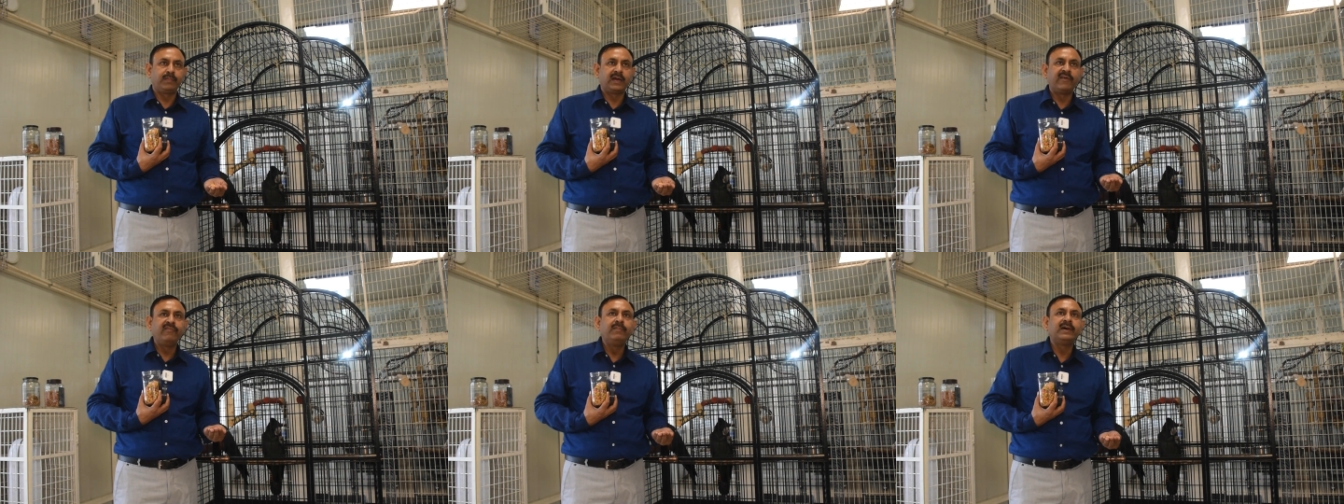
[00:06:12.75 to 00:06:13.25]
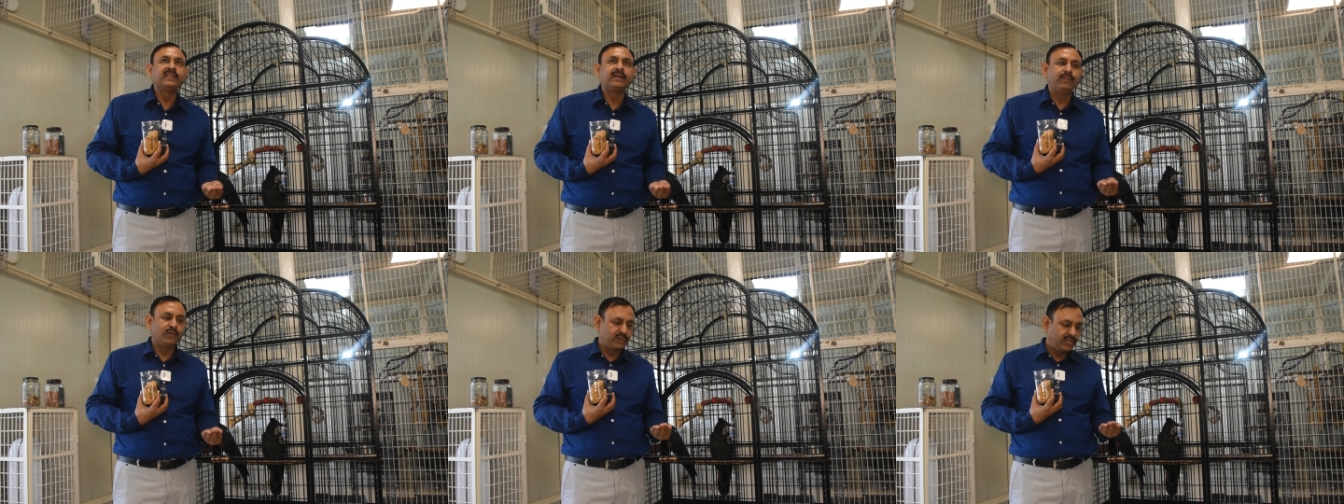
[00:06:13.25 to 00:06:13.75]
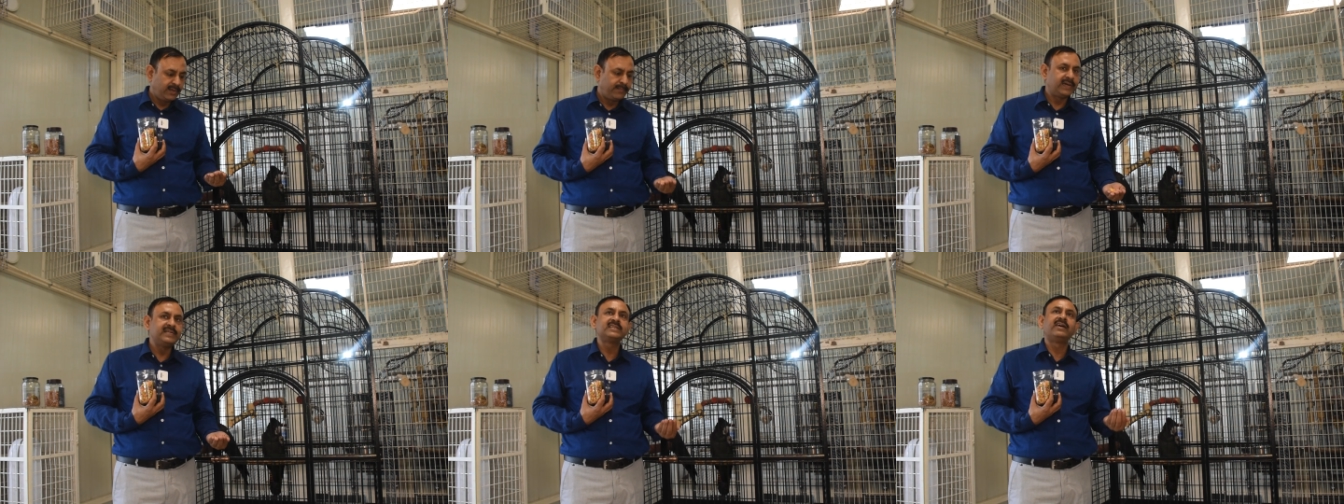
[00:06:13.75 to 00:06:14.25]
काफ़ी मात्रा में होते हैं
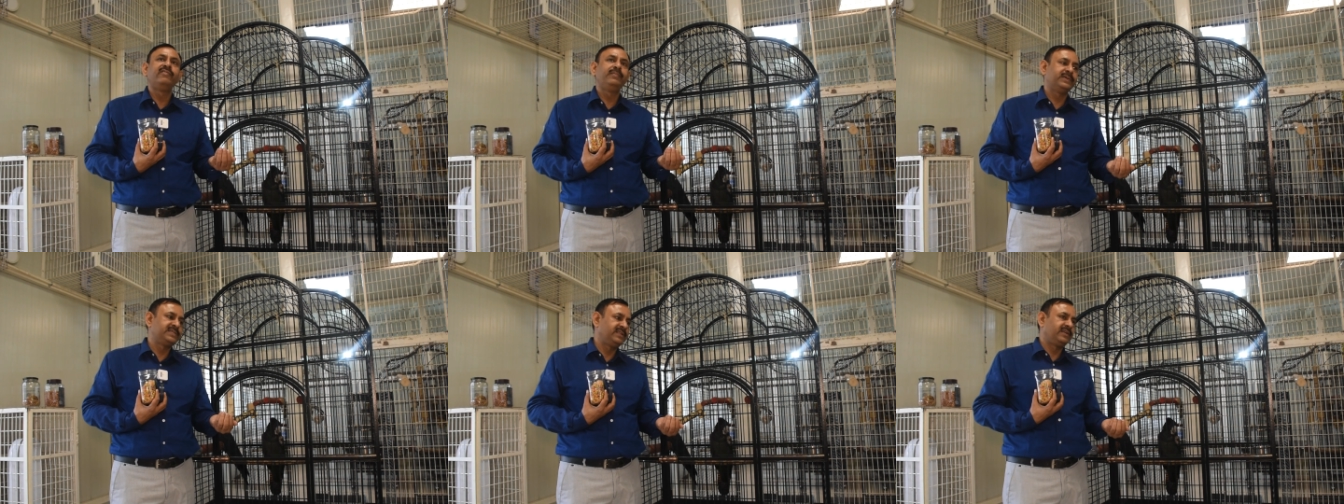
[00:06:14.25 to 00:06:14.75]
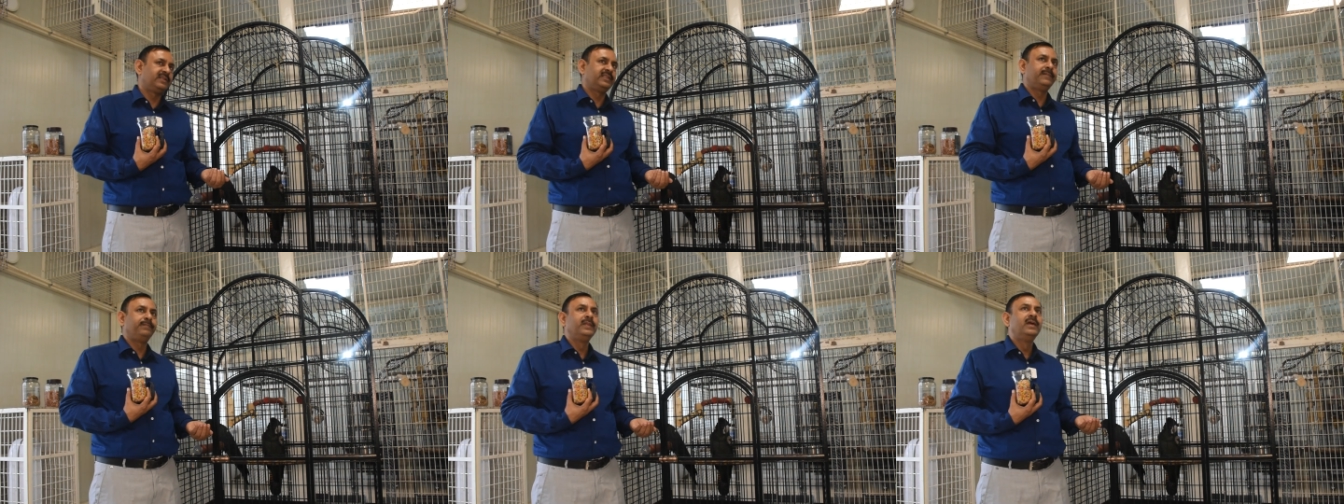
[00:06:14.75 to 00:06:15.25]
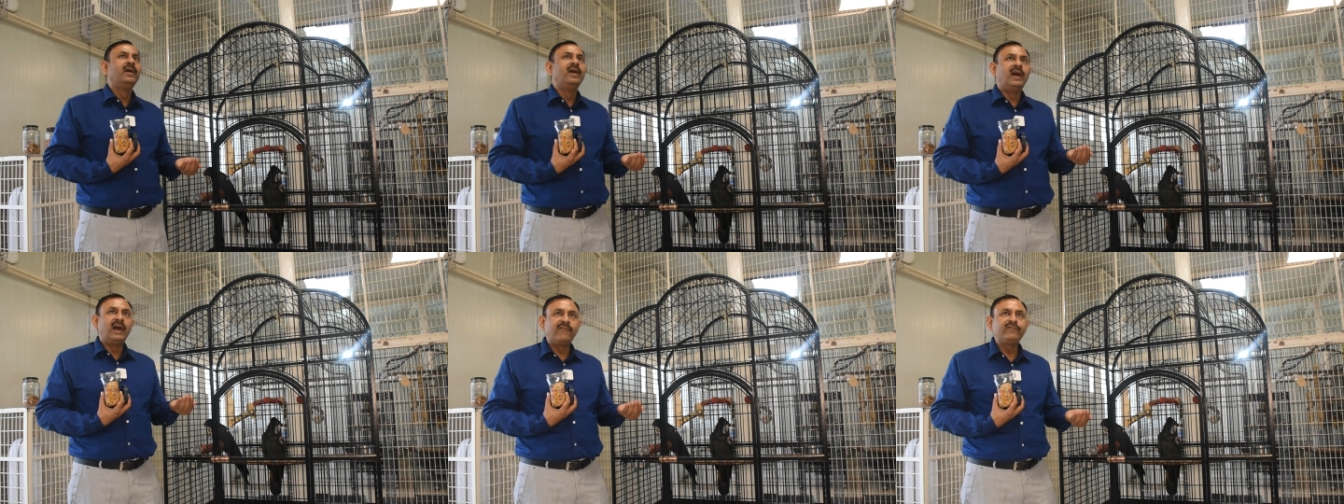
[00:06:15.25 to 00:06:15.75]
ये बर्ड्स काफ़ी पसंद करते हैं
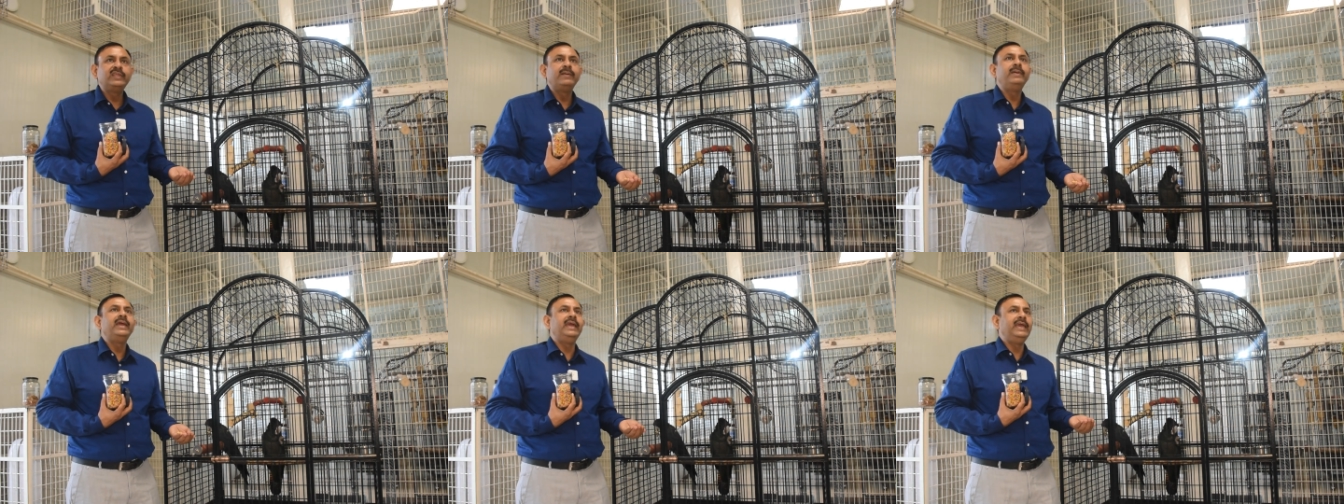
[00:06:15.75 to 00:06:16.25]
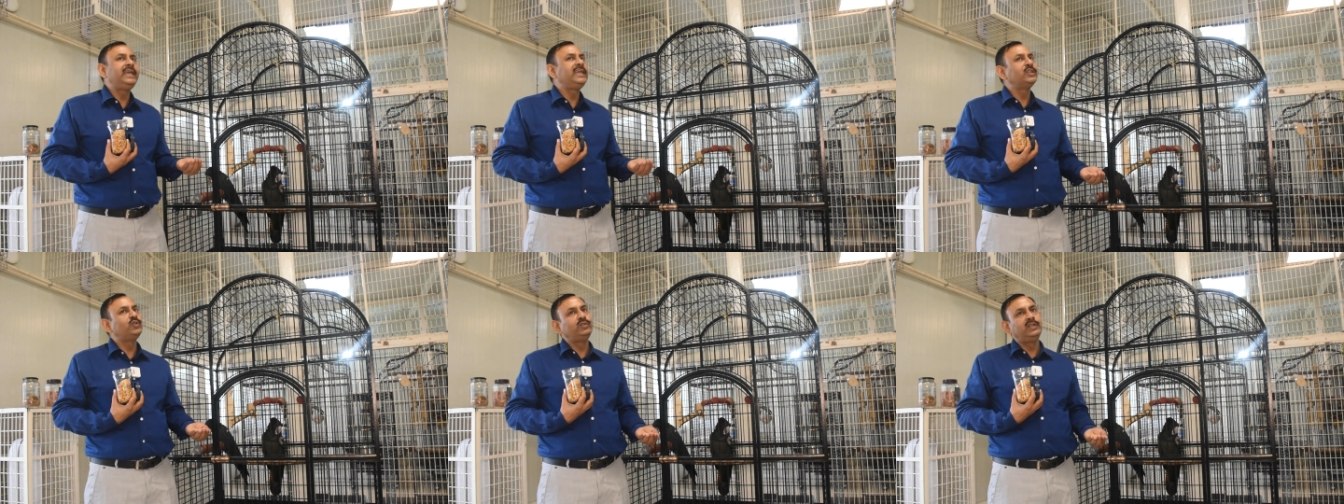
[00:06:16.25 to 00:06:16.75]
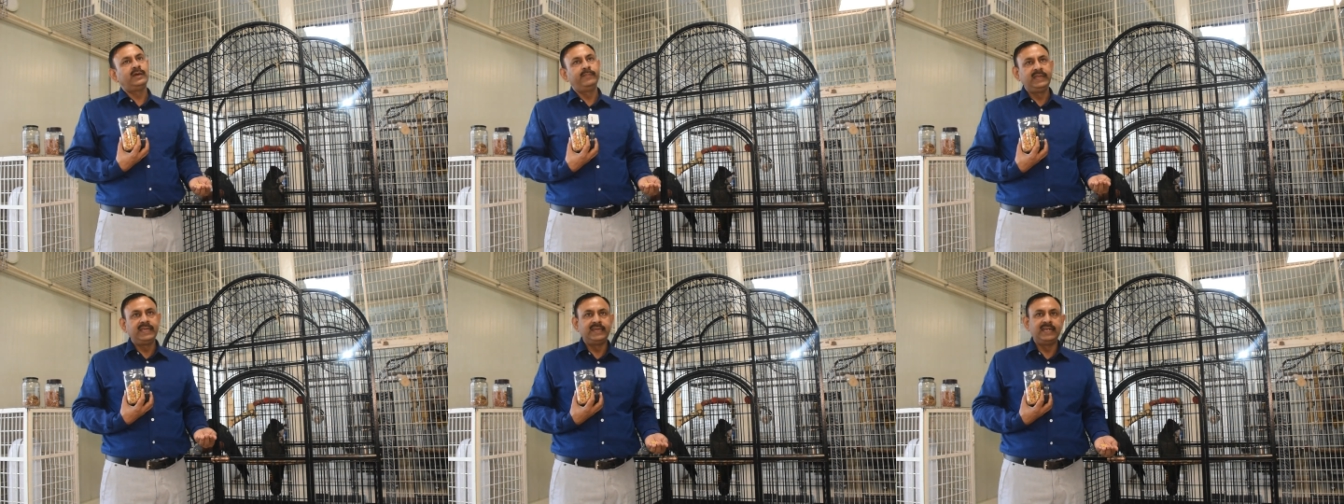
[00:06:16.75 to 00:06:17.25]
हफ्ते में एक या दो दिन
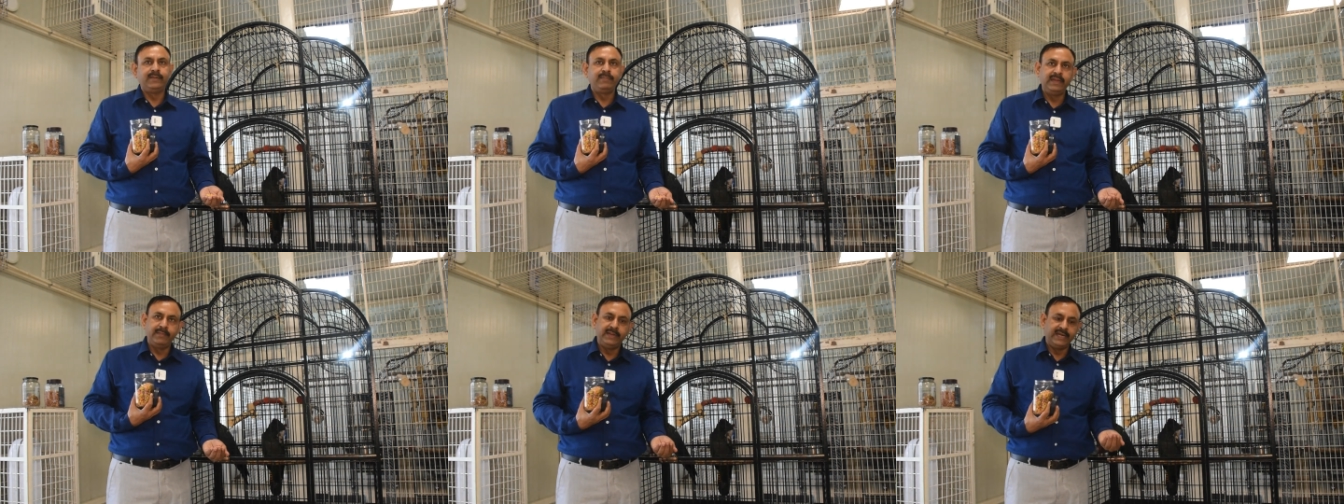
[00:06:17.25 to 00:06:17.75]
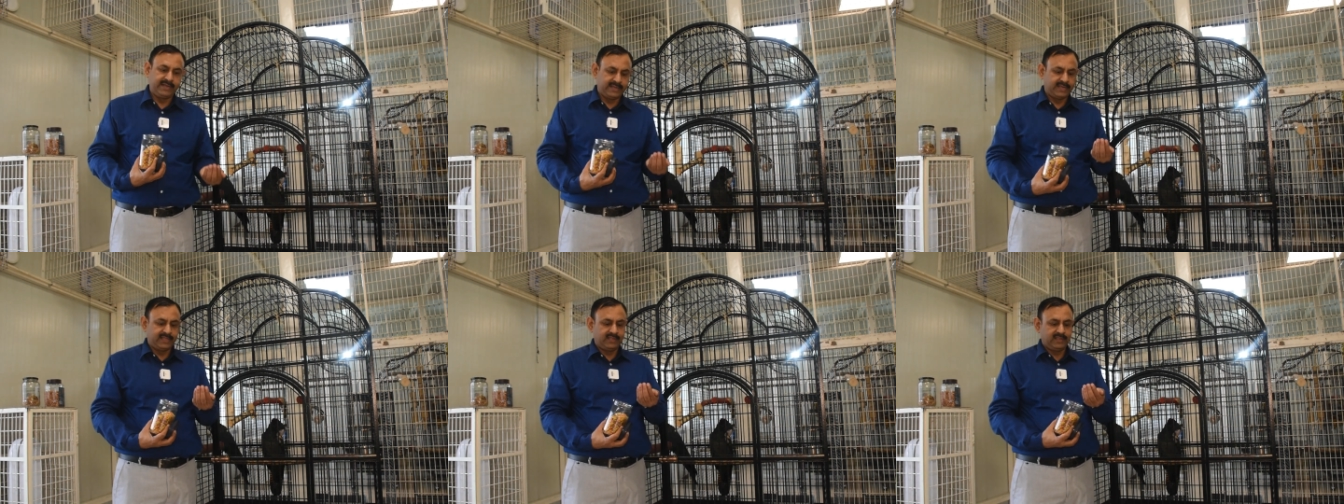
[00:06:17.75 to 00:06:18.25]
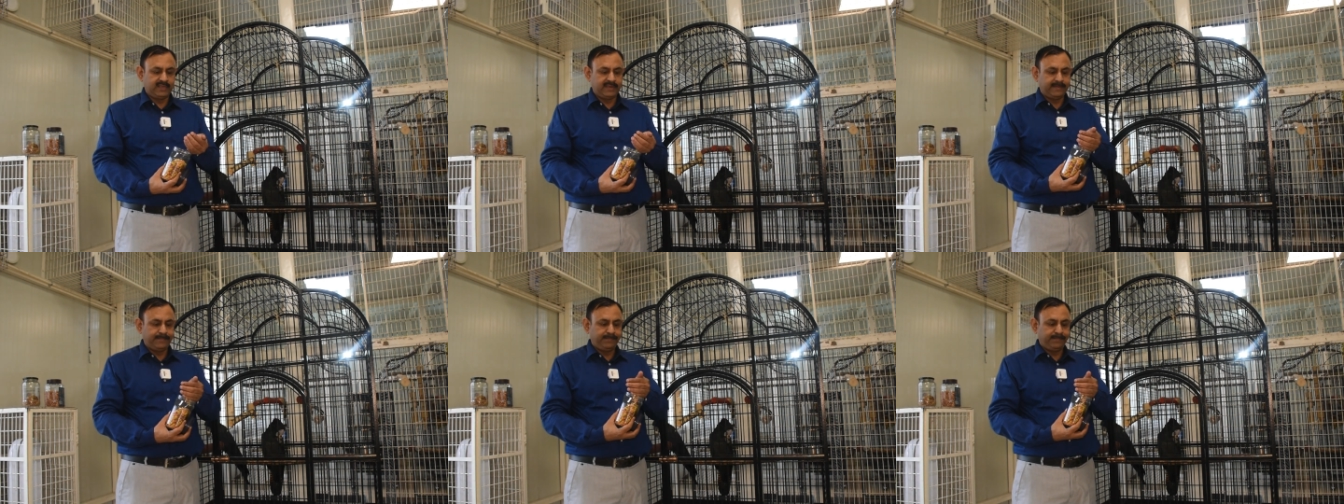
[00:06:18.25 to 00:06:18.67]
हम इनकी डाइट में ये भी ऐड करके देते हैं